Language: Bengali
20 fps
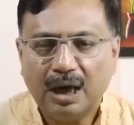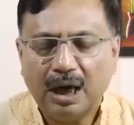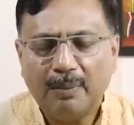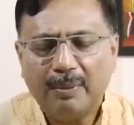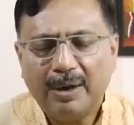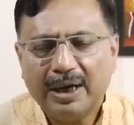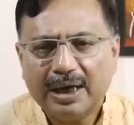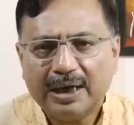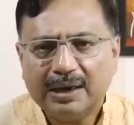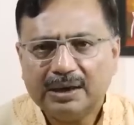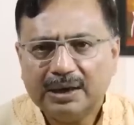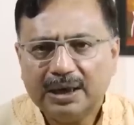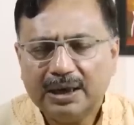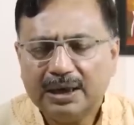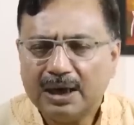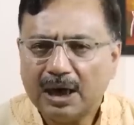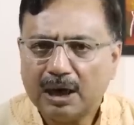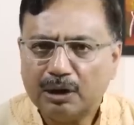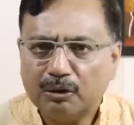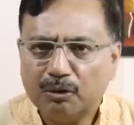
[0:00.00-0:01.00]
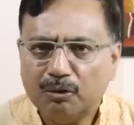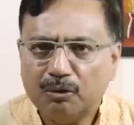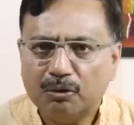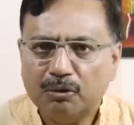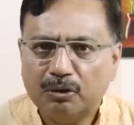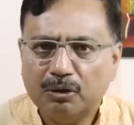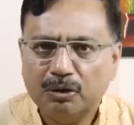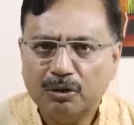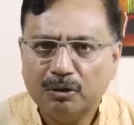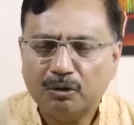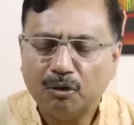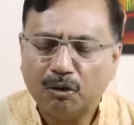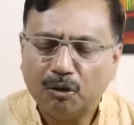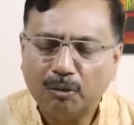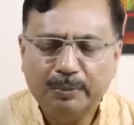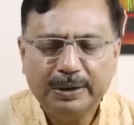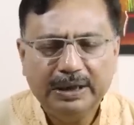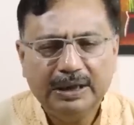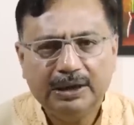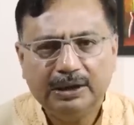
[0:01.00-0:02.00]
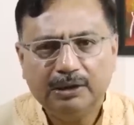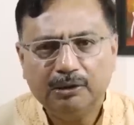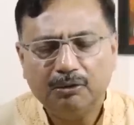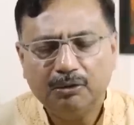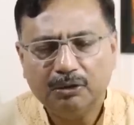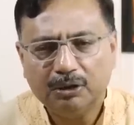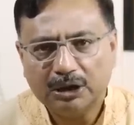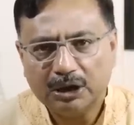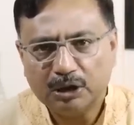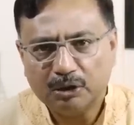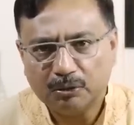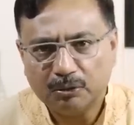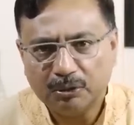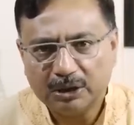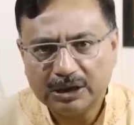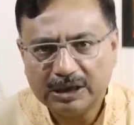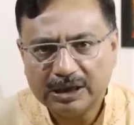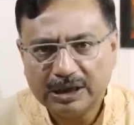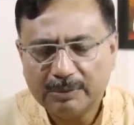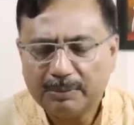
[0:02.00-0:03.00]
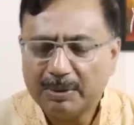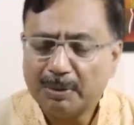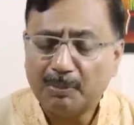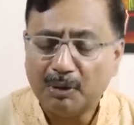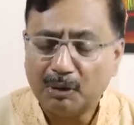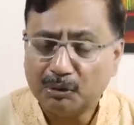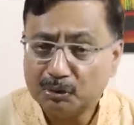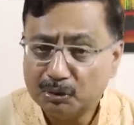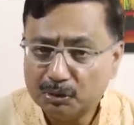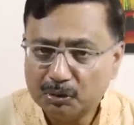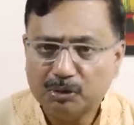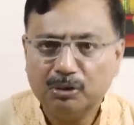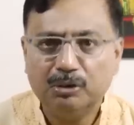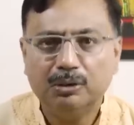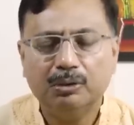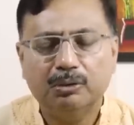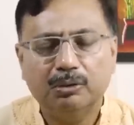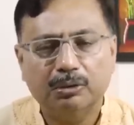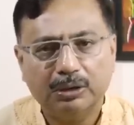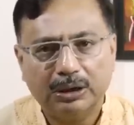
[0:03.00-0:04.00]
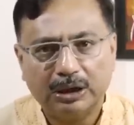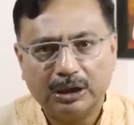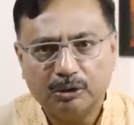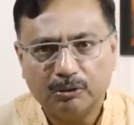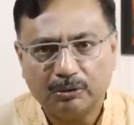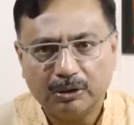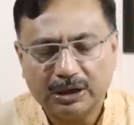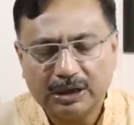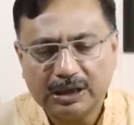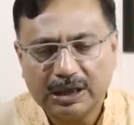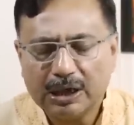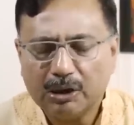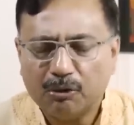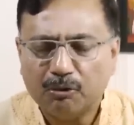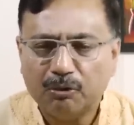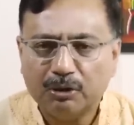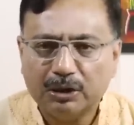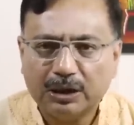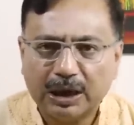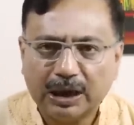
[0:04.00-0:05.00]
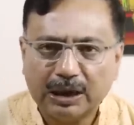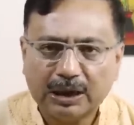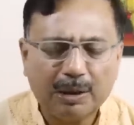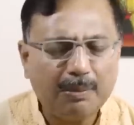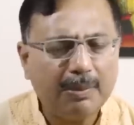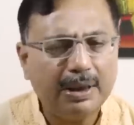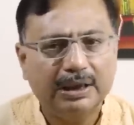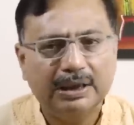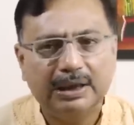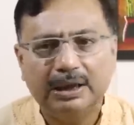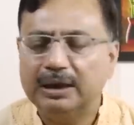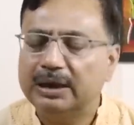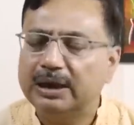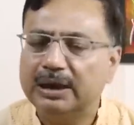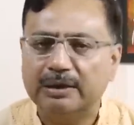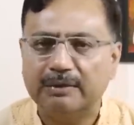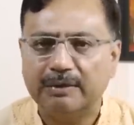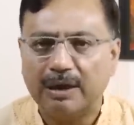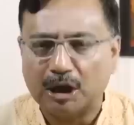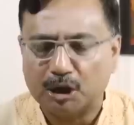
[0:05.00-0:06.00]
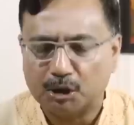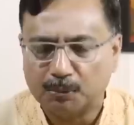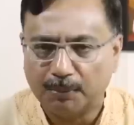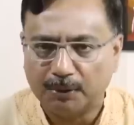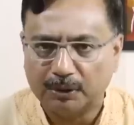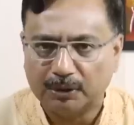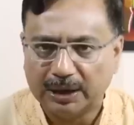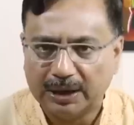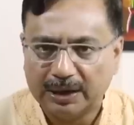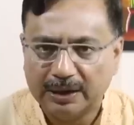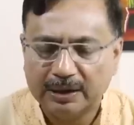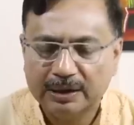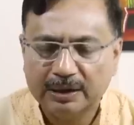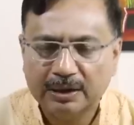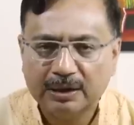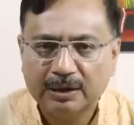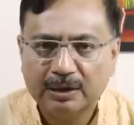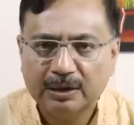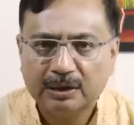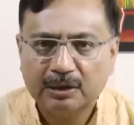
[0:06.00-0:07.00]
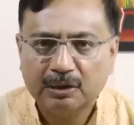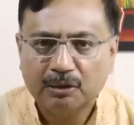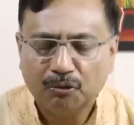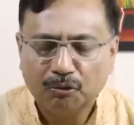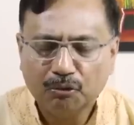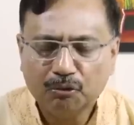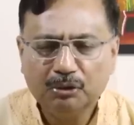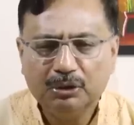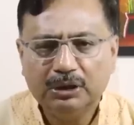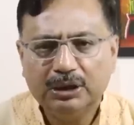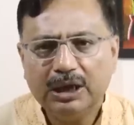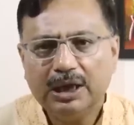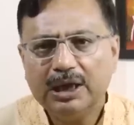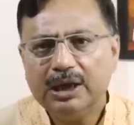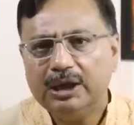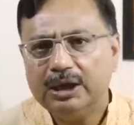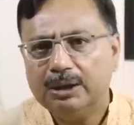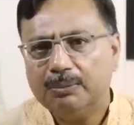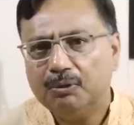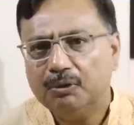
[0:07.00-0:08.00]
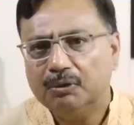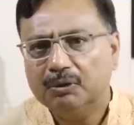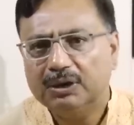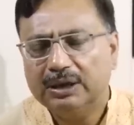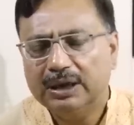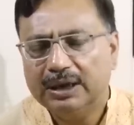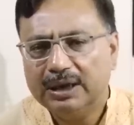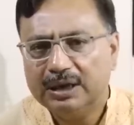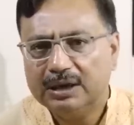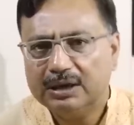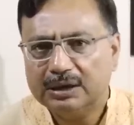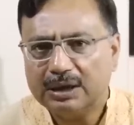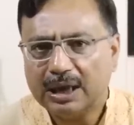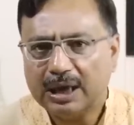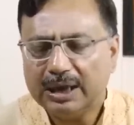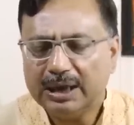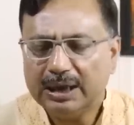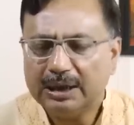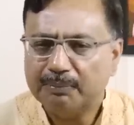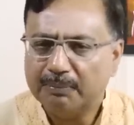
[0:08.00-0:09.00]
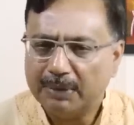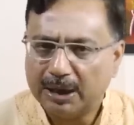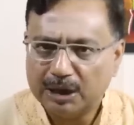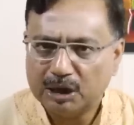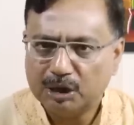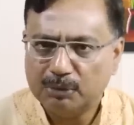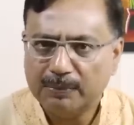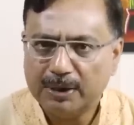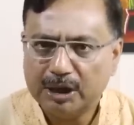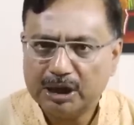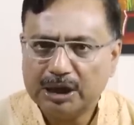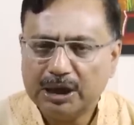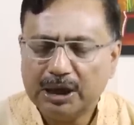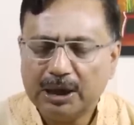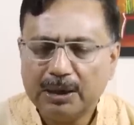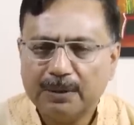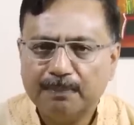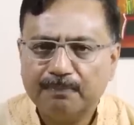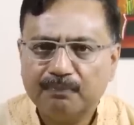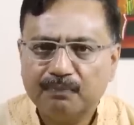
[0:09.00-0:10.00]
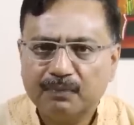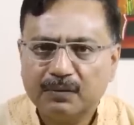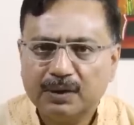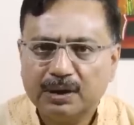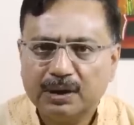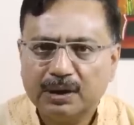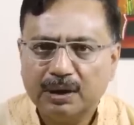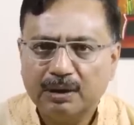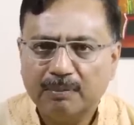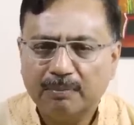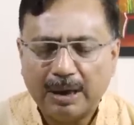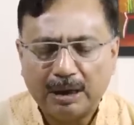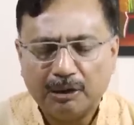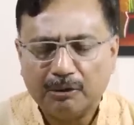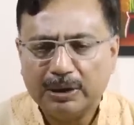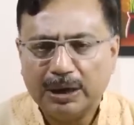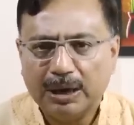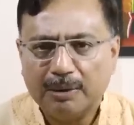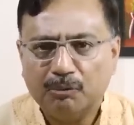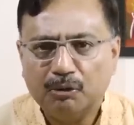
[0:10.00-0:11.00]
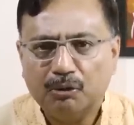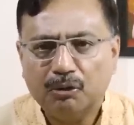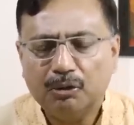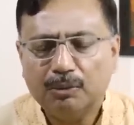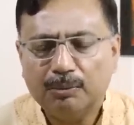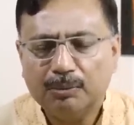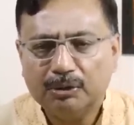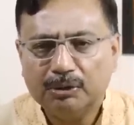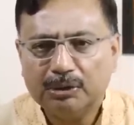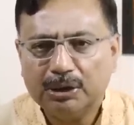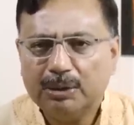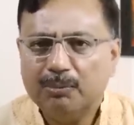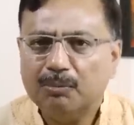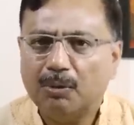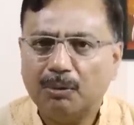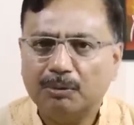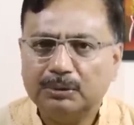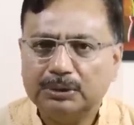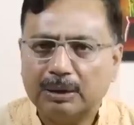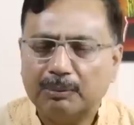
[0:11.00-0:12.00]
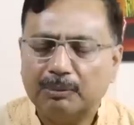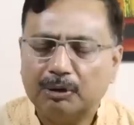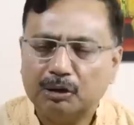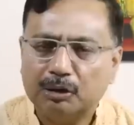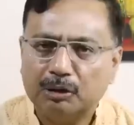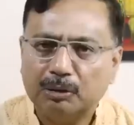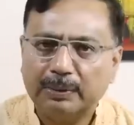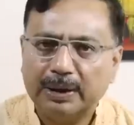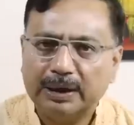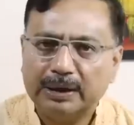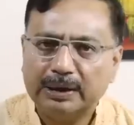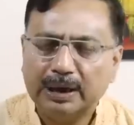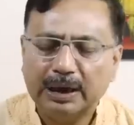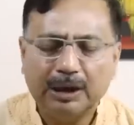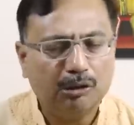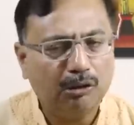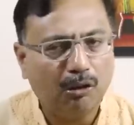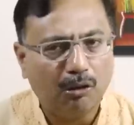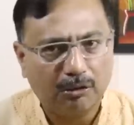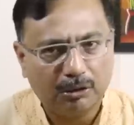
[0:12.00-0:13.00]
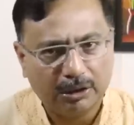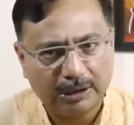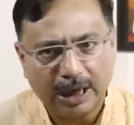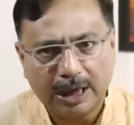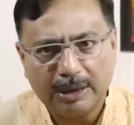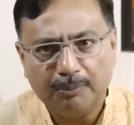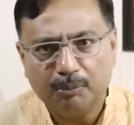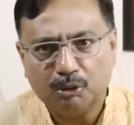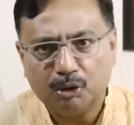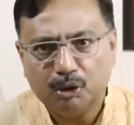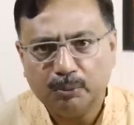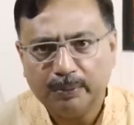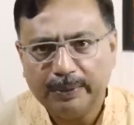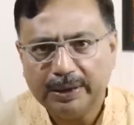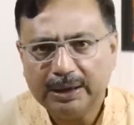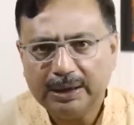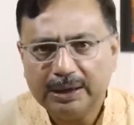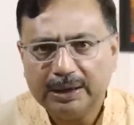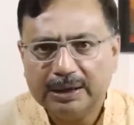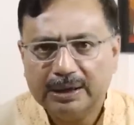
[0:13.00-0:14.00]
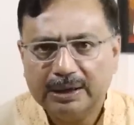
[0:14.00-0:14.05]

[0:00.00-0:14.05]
আবার একটা নাটক অভিনীত হতে চলেছে বা মঞ্চস্থ হতে চলেছে কলকাতা বা দিল্লির রাজপথে উনত্রিশ এবং তিরিশ তারিখ মার্চ মাসের মাননীয় মুখ্যমন্ত্রী মমতা বন্দ্যোপাধ্যায় ধর্নায় বসবেন